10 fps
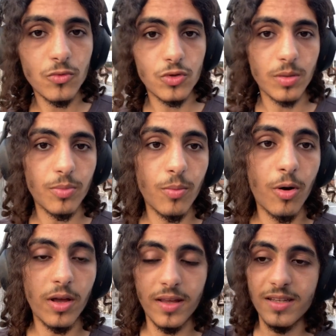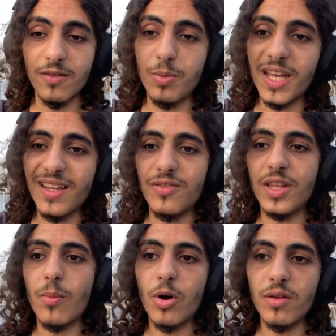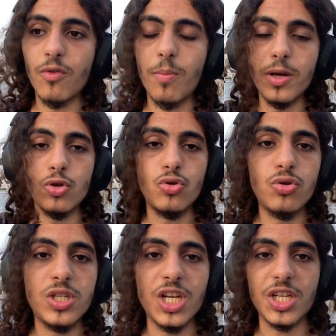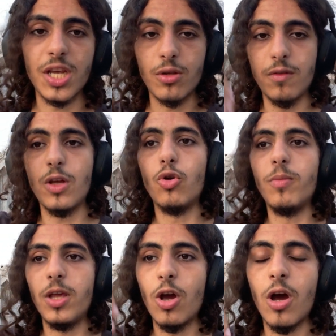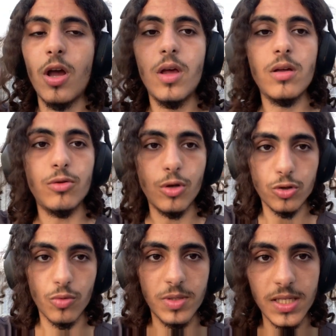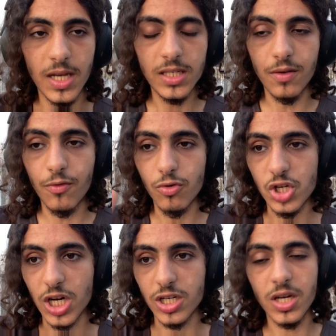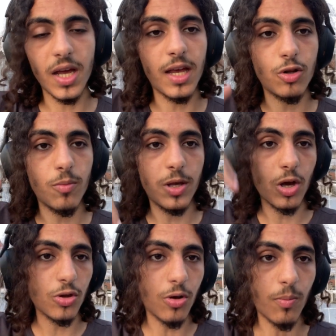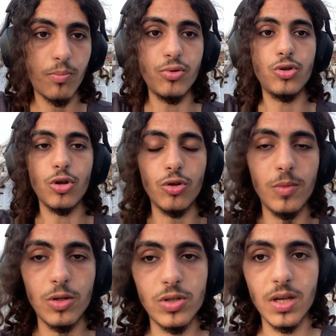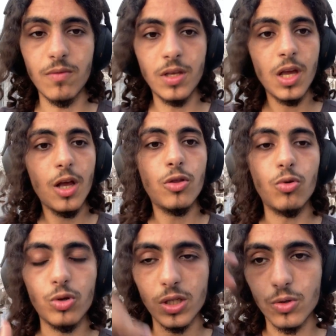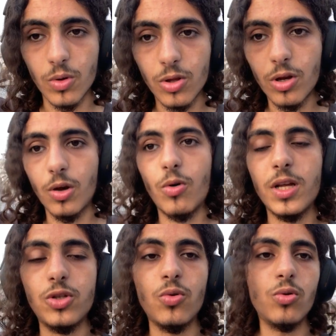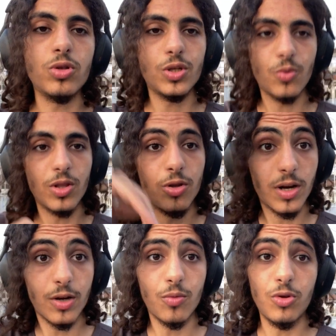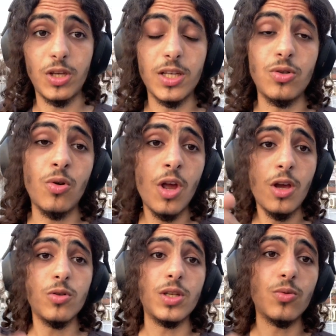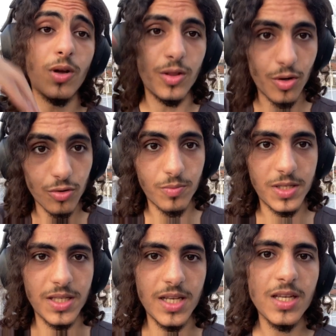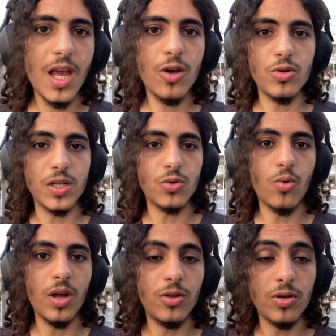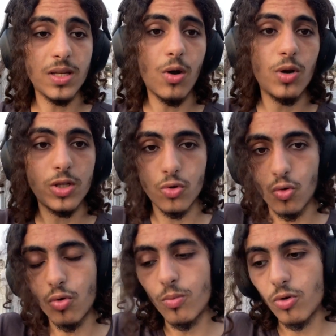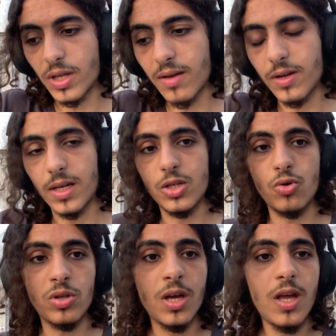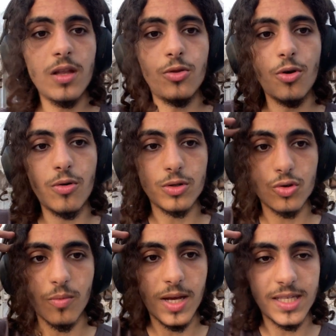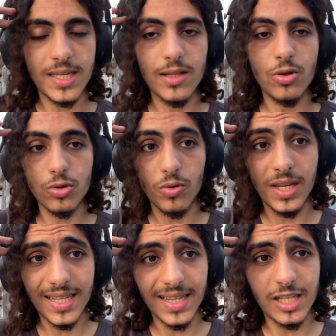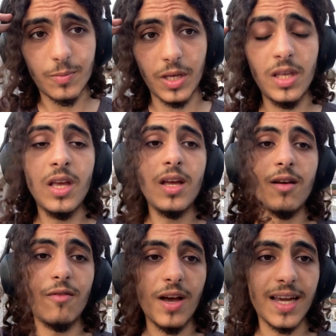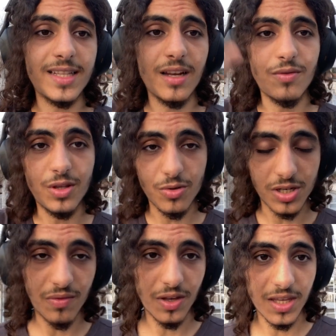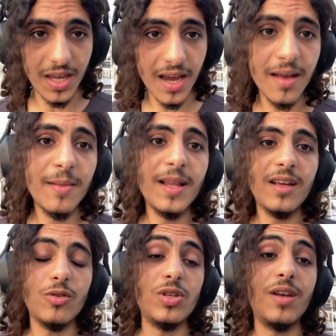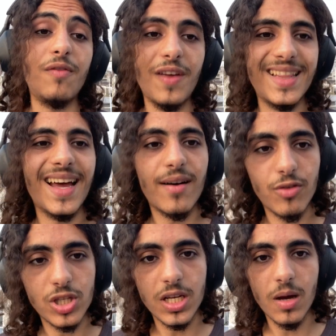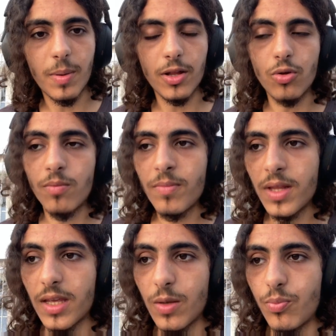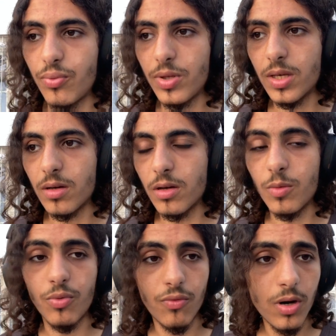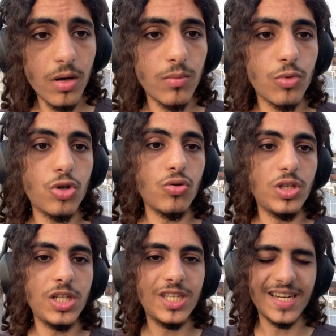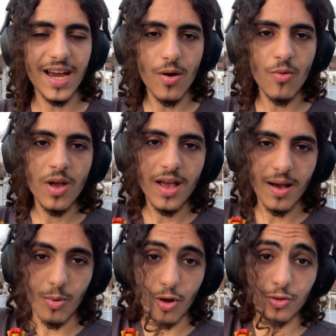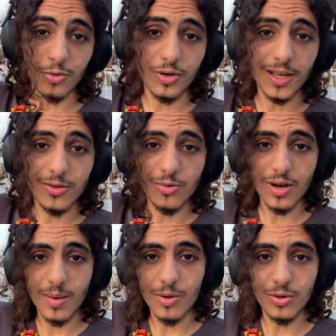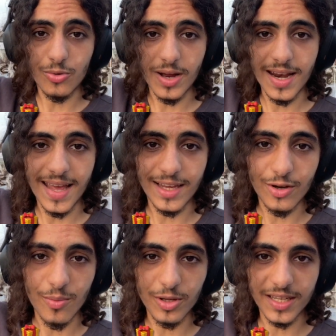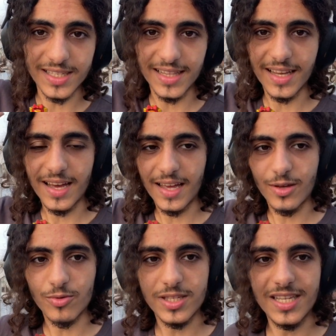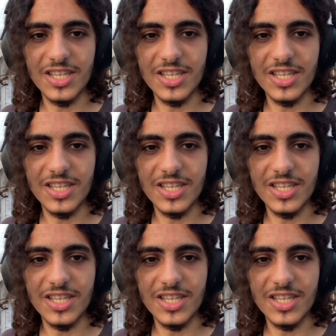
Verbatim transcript: tout simplement. Et bien évidemment, il ne faut pas juste chercher à devenir le meilleur dans son business, il faut chercher à être le meilleur dans plusieurs domaines de sa vie, donc que ce soit dans les relations, que ce soit dans la communication, que ce soit dans le business, que ce soit dans sa relation au monde avec les autres, dans son mindset, dans son état d'esprit. Va regarder la vidéo que j'ai fait hier, que j'ai faite avant-hier, pardon. Et puis, euh, et puis voilà, moi je te dis ciao, prends ton cadeau, abonne-toi, like, commente, etc. Et on se dit